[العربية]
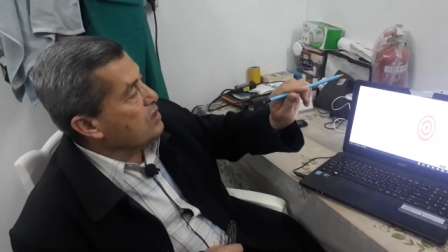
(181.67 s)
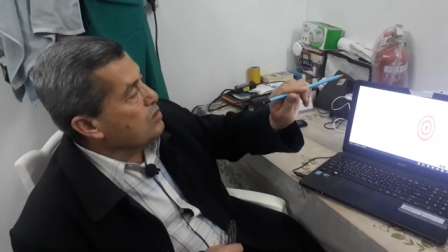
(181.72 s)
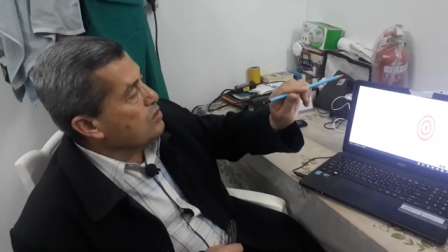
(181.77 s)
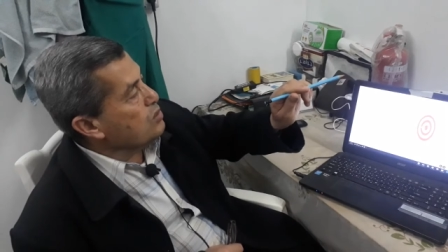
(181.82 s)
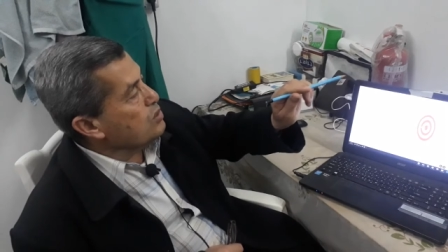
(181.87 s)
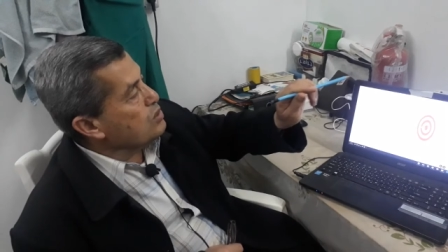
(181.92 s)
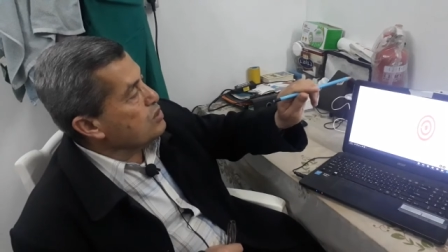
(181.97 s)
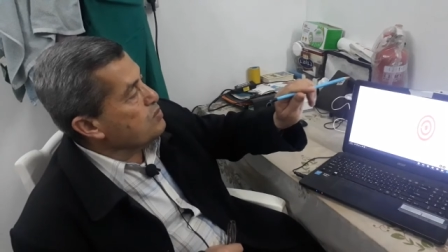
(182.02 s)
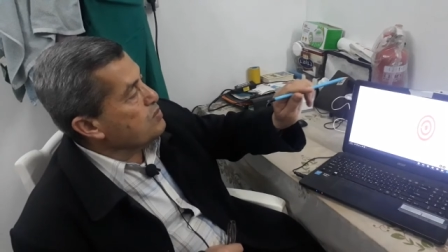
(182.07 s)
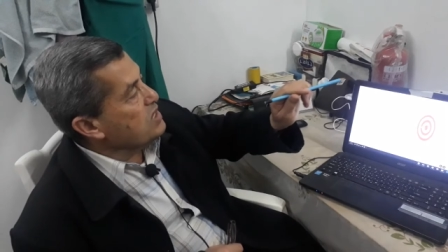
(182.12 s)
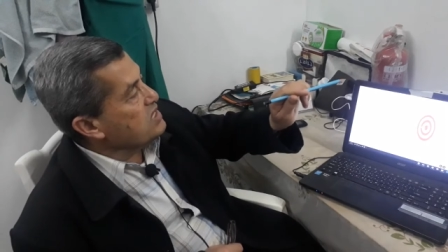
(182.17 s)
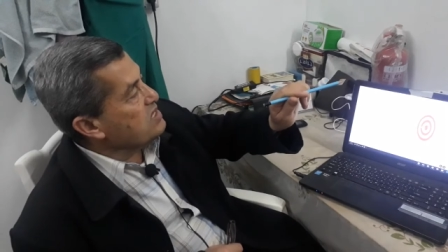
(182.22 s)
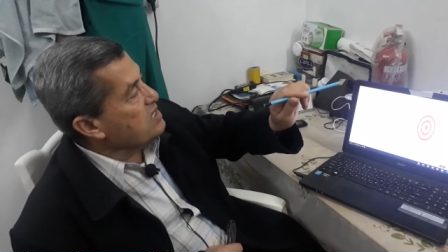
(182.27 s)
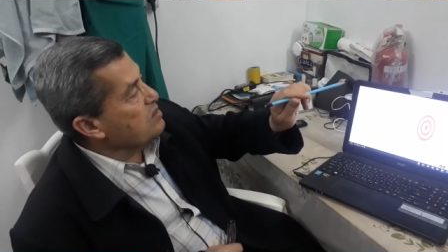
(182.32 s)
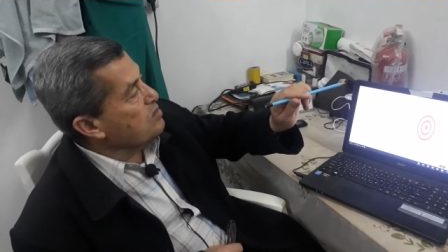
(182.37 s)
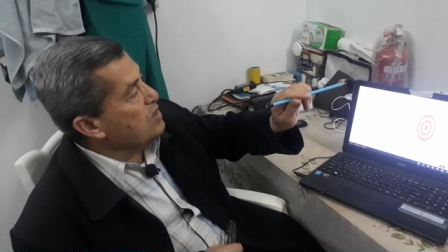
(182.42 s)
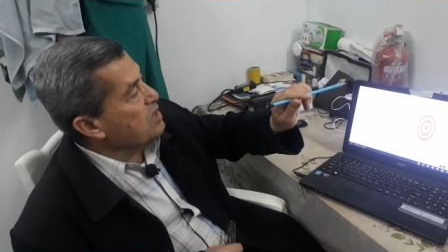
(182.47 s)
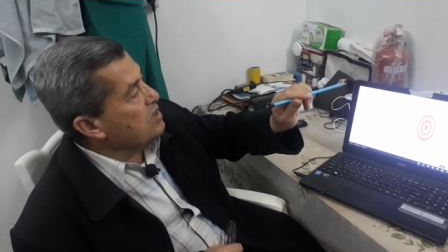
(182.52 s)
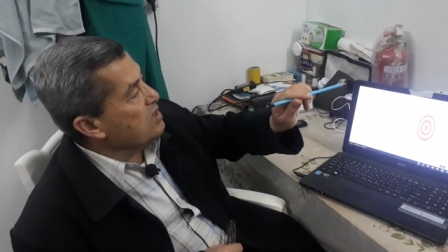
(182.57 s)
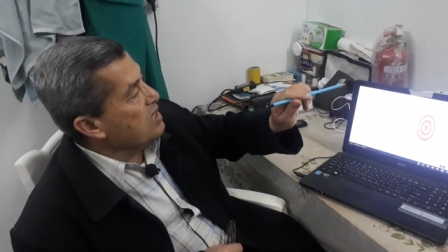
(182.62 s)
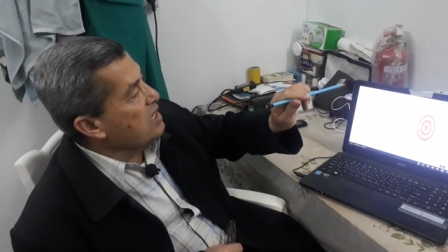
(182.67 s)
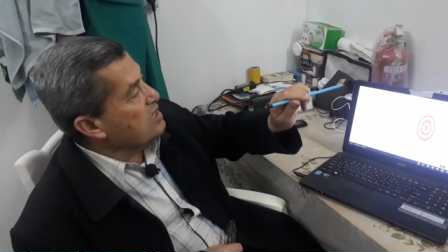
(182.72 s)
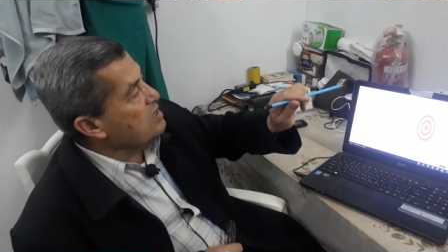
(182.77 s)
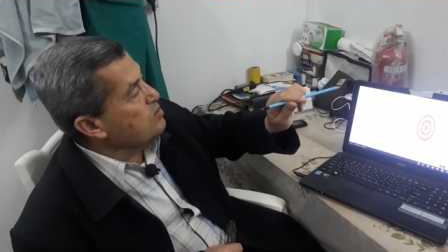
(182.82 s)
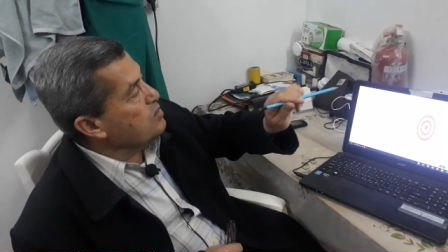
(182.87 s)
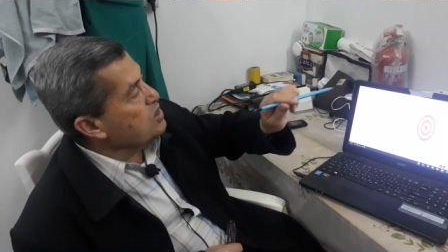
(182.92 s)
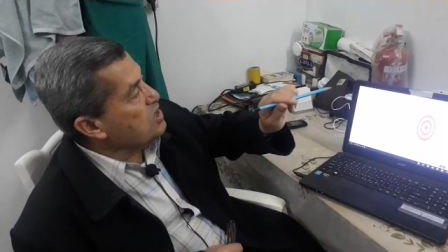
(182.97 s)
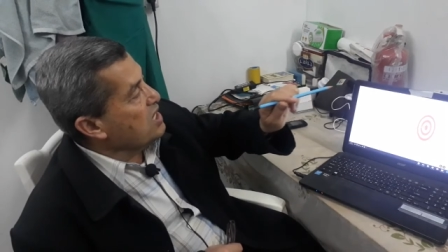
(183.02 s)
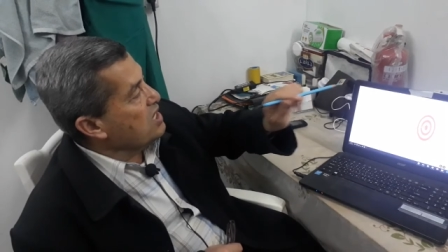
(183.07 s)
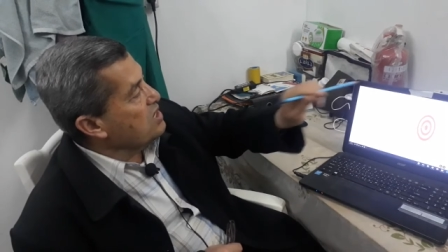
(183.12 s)
النص بس المرة هذه
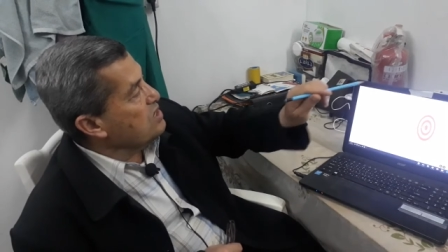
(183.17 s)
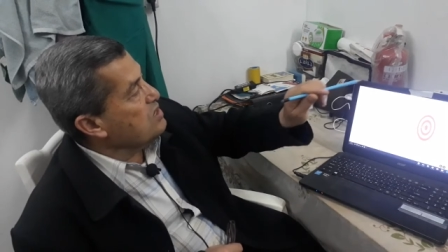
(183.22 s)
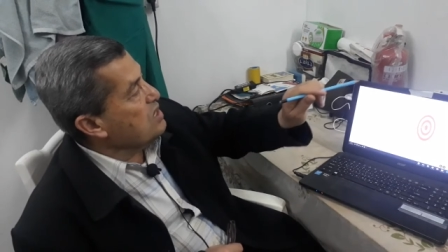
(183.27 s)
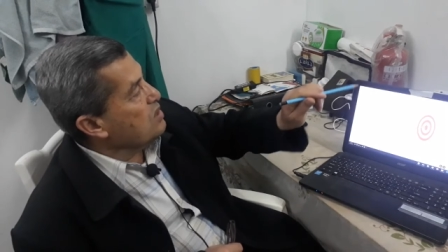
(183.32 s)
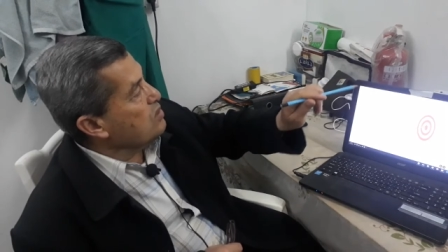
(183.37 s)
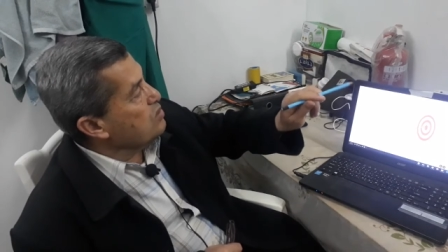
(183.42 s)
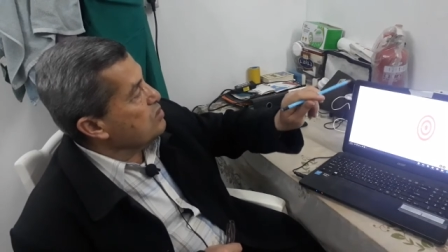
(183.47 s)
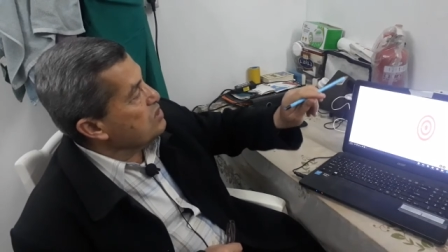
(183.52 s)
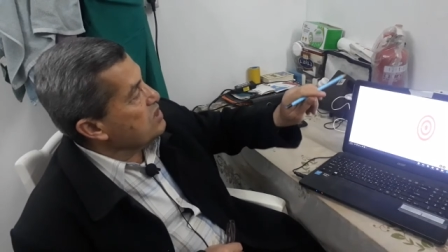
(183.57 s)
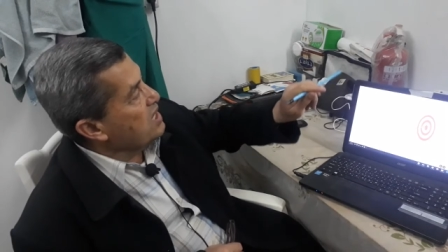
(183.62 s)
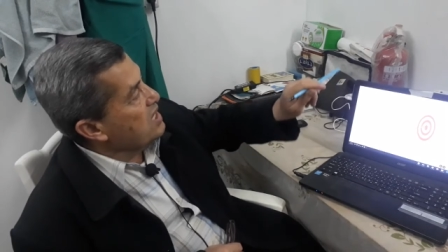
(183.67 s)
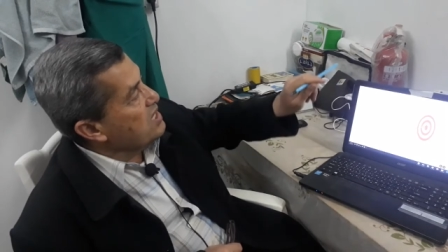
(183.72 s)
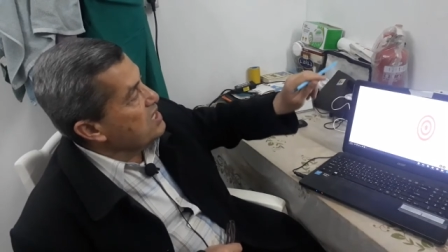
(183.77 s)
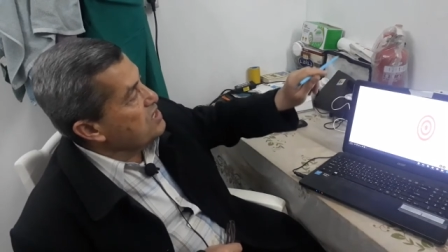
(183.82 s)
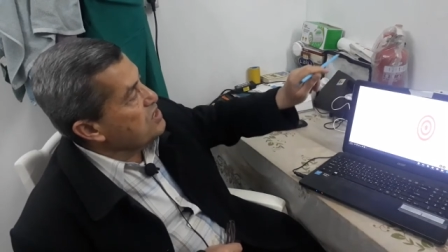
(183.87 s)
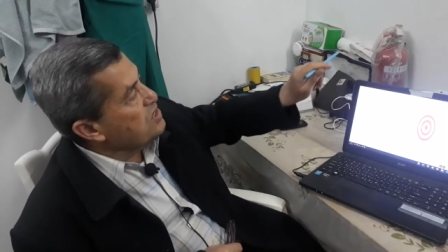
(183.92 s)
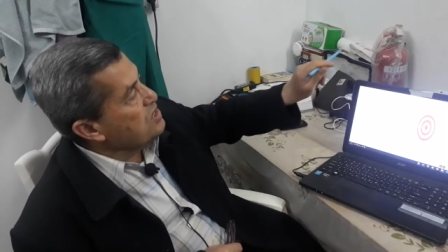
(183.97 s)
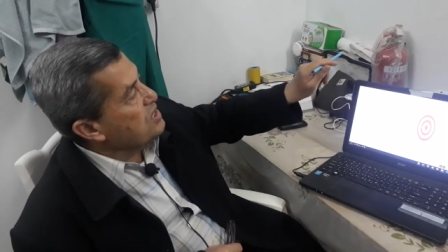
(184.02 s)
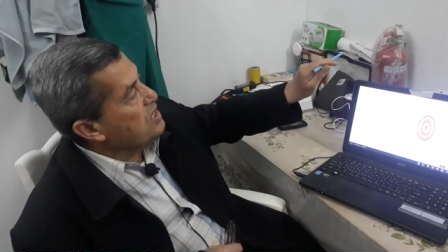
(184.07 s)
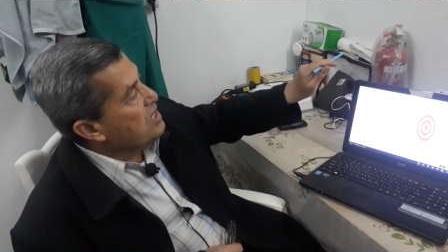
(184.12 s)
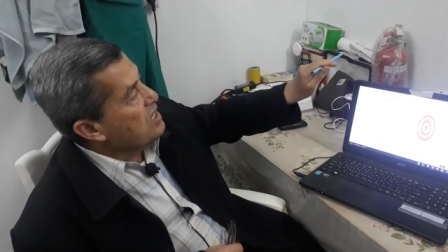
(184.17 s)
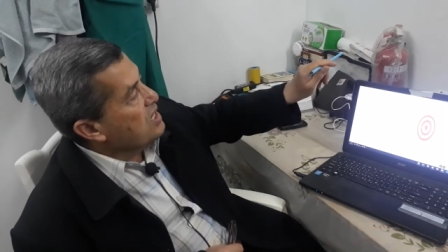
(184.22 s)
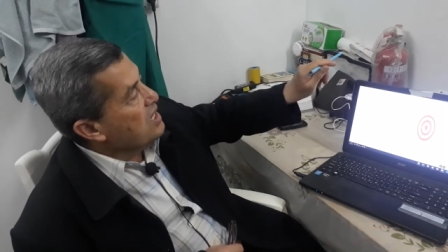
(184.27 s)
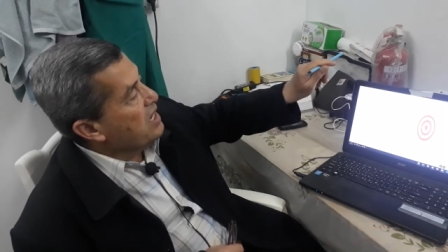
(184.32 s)
مش هيجي على النص هيجي